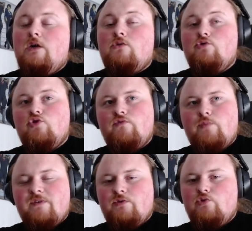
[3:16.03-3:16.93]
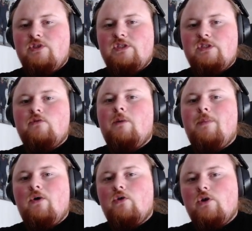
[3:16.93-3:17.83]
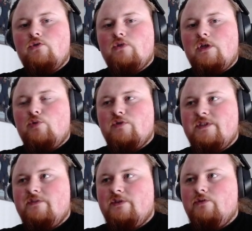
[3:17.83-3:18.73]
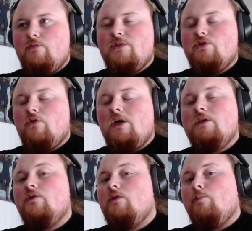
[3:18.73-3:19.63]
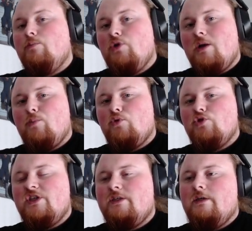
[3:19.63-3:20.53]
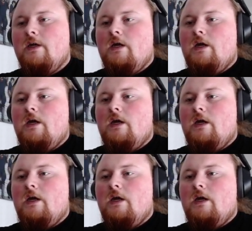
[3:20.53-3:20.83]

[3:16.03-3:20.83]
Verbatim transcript: Alors, je vous préviens tout de suite, il n'y en aura pas encore totalement dans cette vidéo, mais il y en aura un dans, le, dans la prochaine.